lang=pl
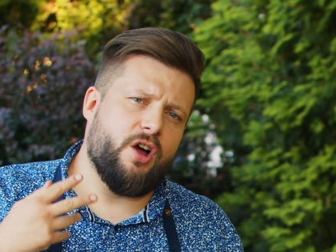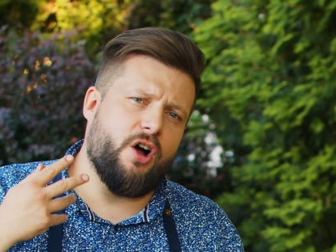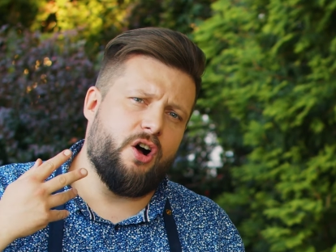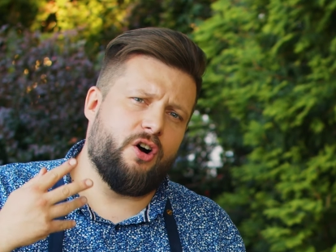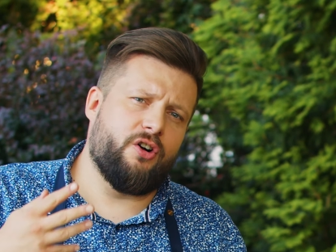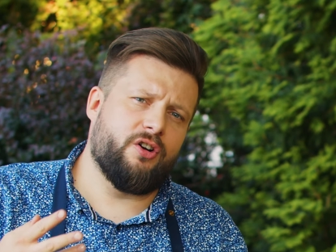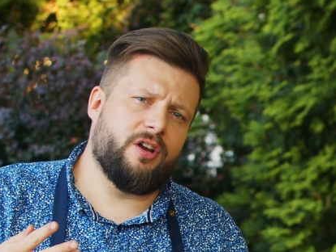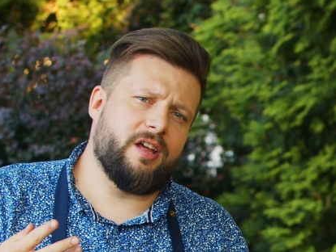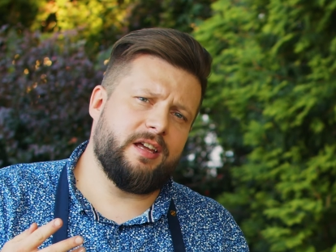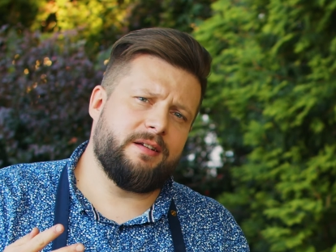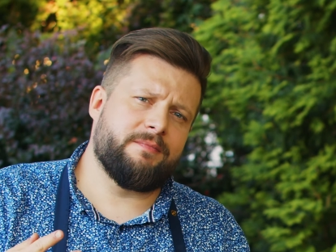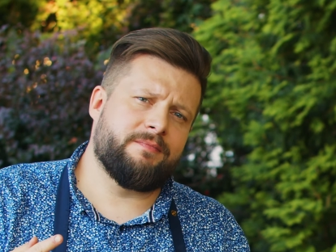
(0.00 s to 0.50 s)

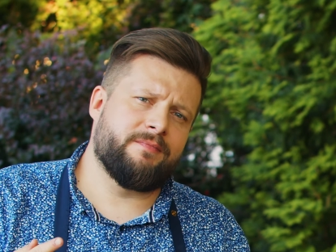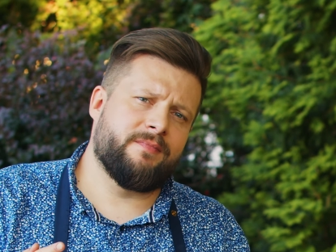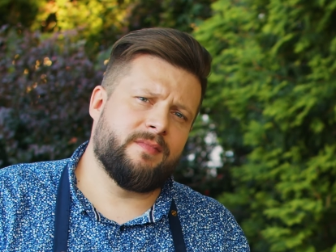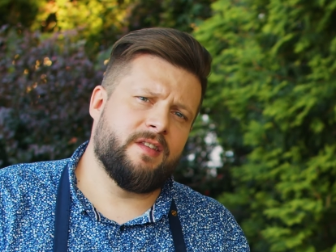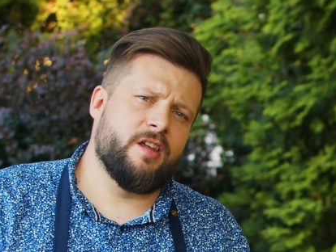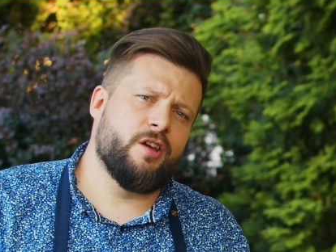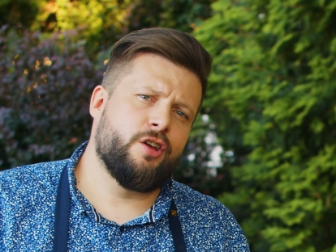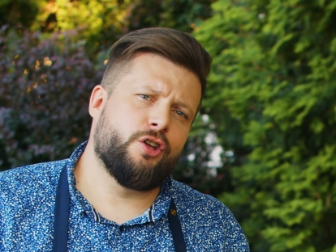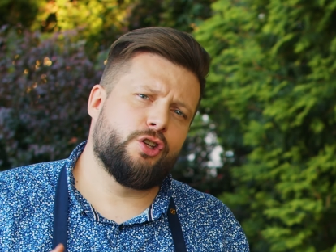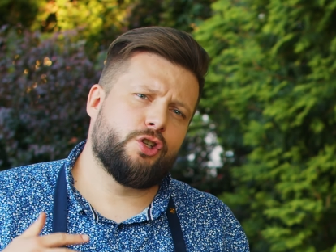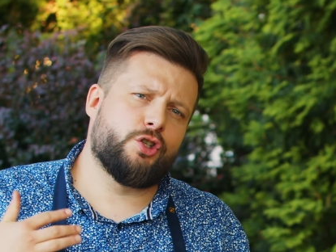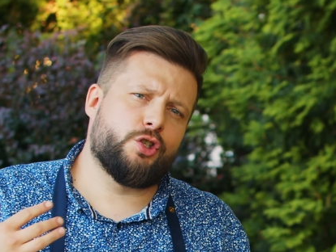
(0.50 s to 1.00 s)
olej,
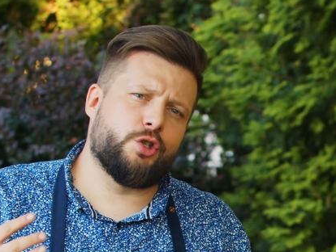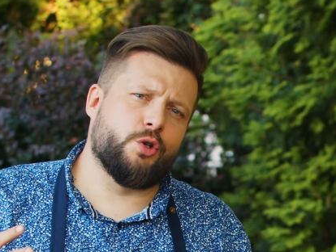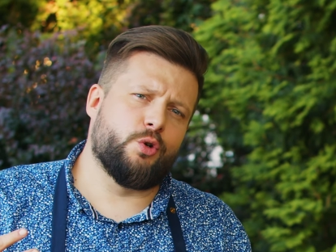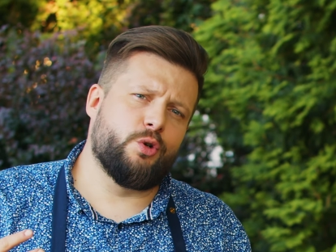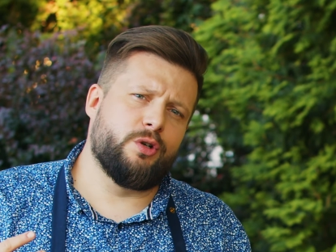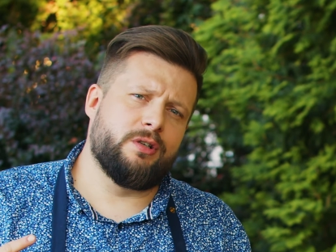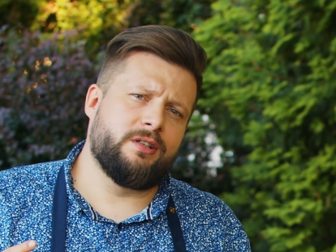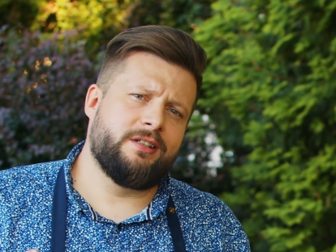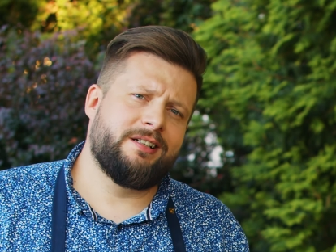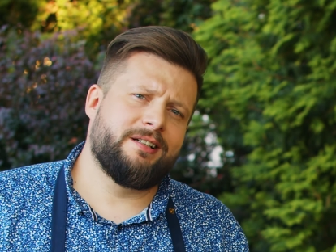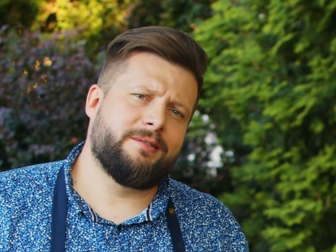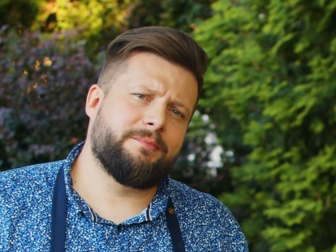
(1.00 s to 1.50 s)

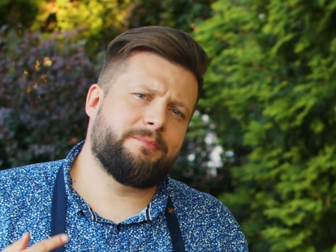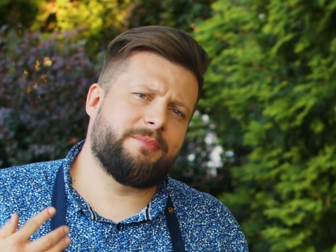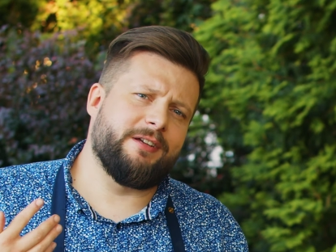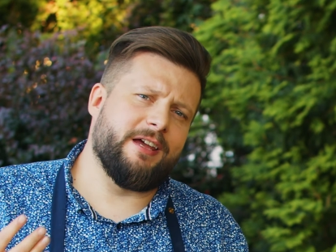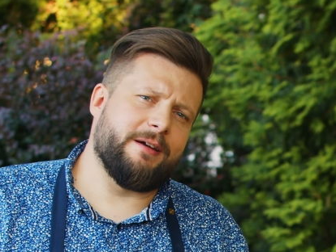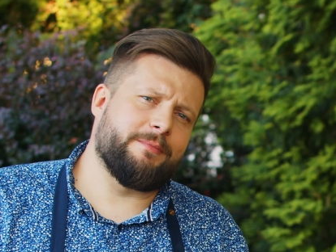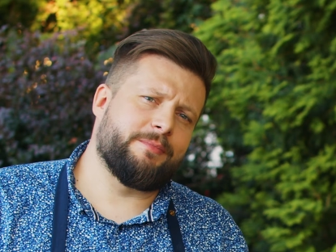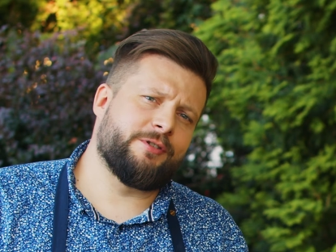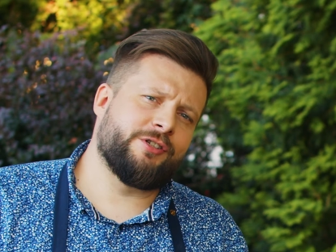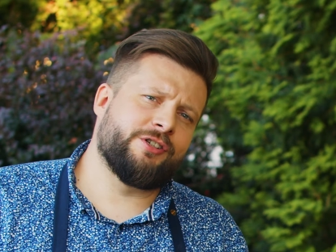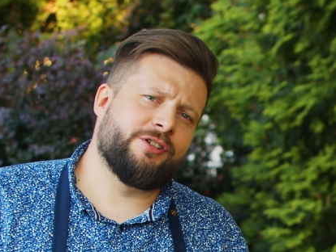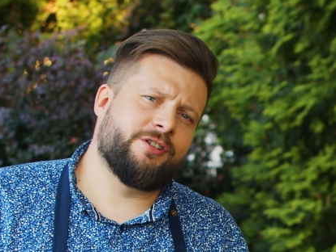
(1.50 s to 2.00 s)
sól,
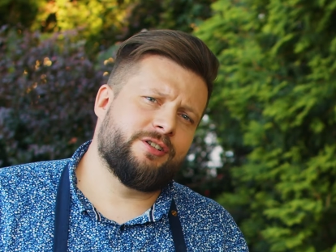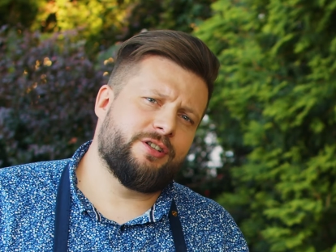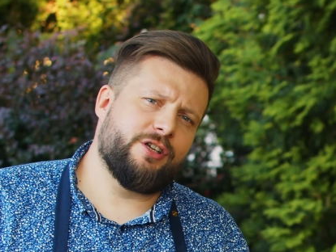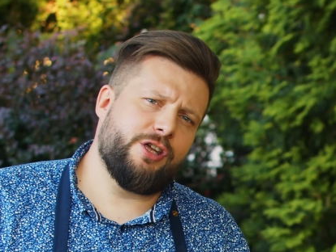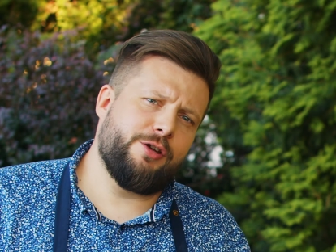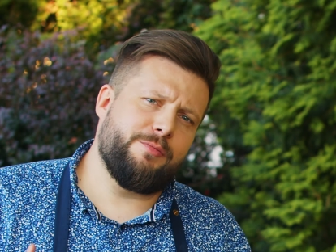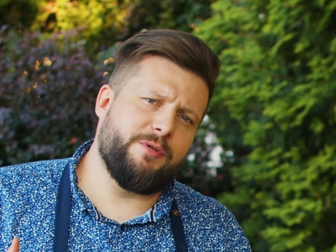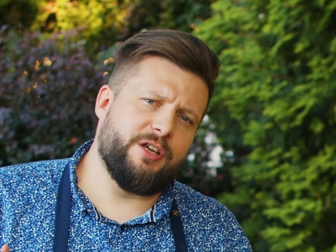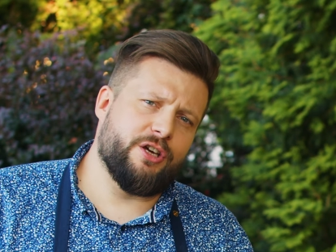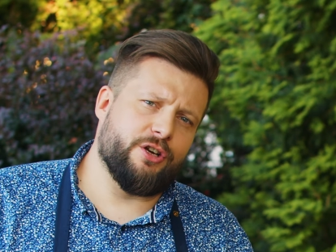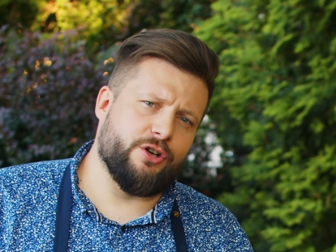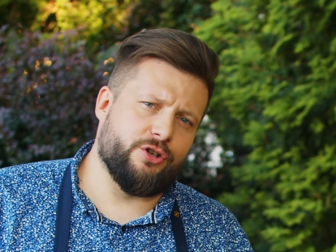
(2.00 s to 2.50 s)
pieprz
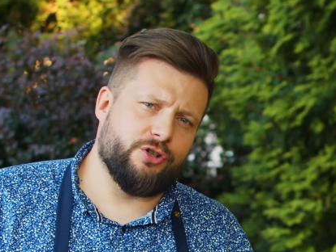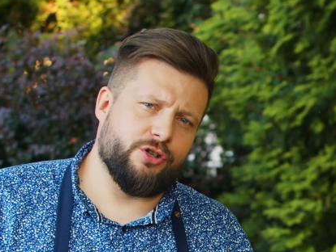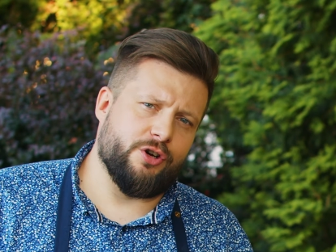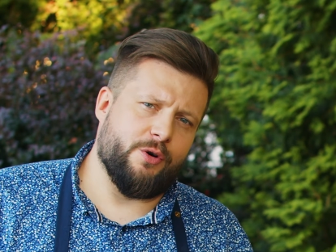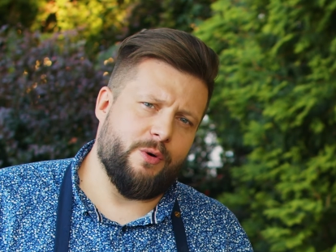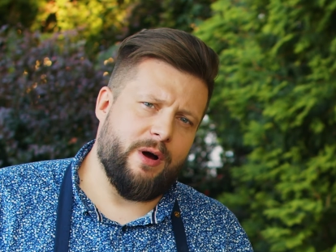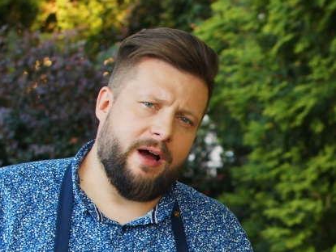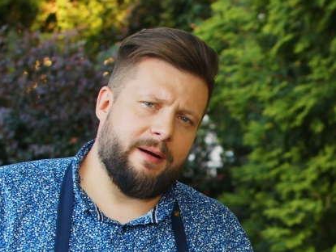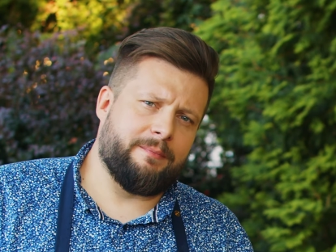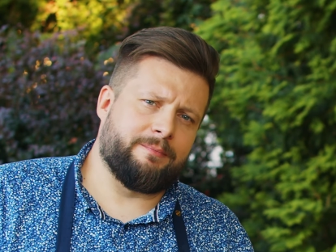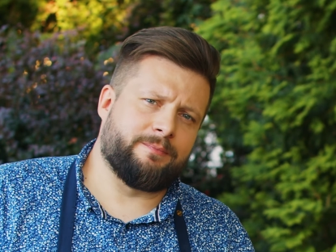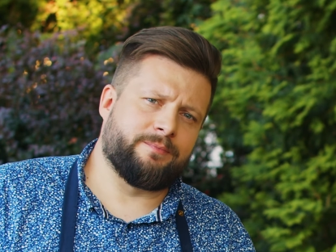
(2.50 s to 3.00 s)
i
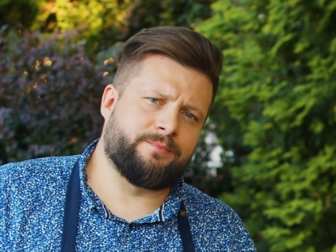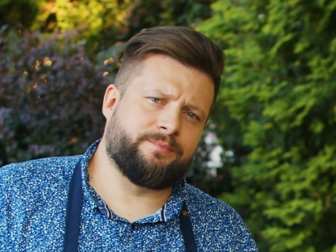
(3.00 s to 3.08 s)
mikrozioła.